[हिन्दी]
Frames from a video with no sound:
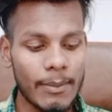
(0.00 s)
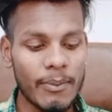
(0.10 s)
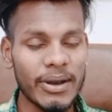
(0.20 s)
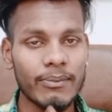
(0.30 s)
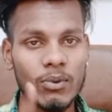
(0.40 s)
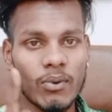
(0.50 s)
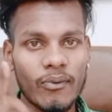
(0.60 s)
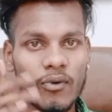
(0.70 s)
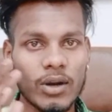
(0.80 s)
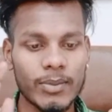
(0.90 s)
आप अपने वीवो
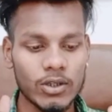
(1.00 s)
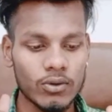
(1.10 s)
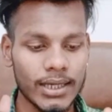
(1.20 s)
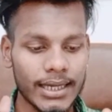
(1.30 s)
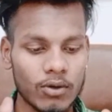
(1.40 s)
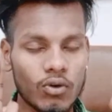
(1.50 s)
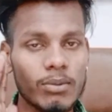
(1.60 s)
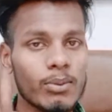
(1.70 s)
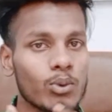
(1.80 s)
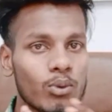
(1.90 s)
फ़ोन में जो कि
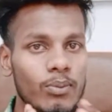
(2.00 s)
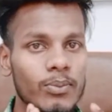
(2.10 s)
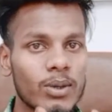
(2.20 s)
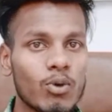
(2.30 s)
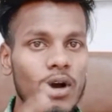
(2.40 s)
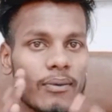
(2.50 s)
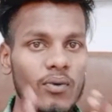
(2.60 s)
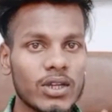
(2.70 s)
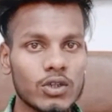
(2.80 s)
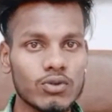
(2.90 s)
कोई भी वीवो का
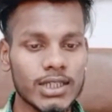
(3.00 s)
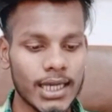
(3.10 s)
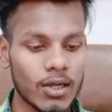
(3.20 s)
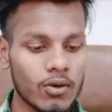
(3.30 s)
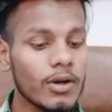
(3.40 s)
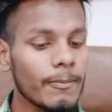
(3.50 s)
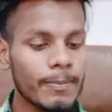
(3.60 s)
फ़ोन यूज़ कर रहे हो